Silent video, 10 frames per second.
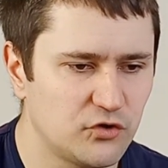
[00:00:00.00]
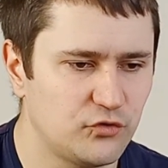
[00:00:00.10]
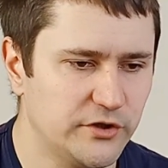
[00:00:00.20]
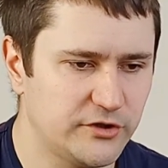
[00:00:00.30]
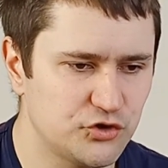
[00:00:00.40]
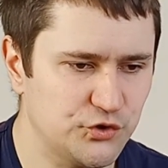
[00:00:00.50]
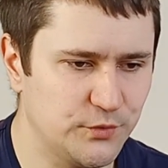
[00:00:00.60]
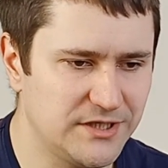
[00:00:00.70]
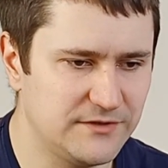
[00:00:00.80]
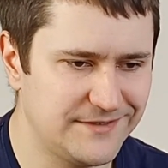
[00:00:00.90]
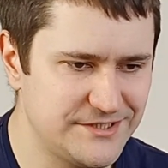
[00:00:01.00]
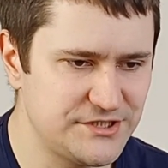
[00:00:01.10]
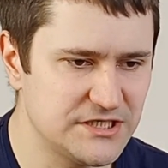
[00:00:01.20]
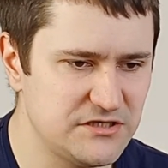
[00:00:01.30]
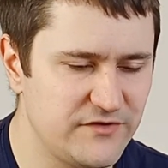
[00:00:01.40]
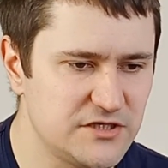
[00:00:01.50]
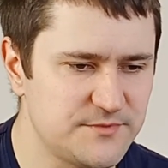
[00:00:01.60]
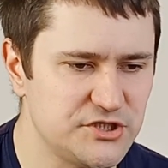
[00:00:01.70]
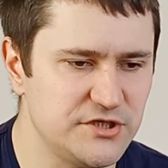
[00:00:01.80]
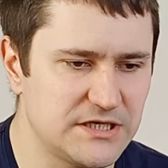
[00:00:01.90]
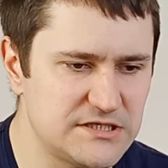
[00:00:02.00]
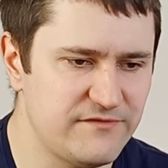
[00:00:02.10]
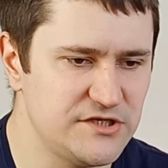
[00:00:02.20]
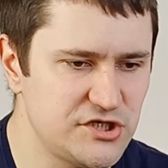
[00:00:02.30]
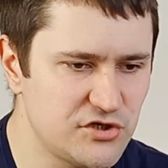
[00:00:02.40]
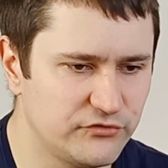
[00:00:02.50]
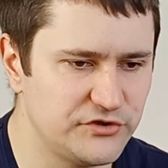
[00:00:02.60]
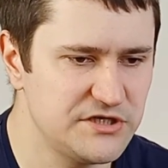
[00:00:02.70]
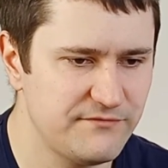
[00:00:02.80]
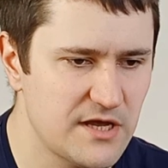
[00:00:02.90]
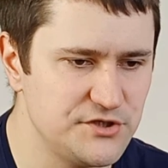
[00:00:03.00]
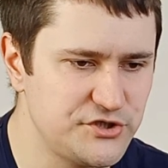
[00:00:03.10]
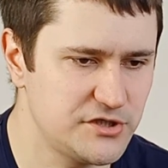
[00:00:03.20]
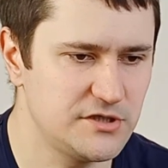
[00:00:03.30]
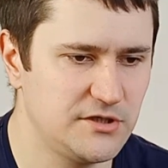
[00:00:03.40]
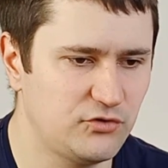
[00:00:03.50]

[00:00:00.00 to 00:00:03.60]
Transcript: który kosztuje 29,99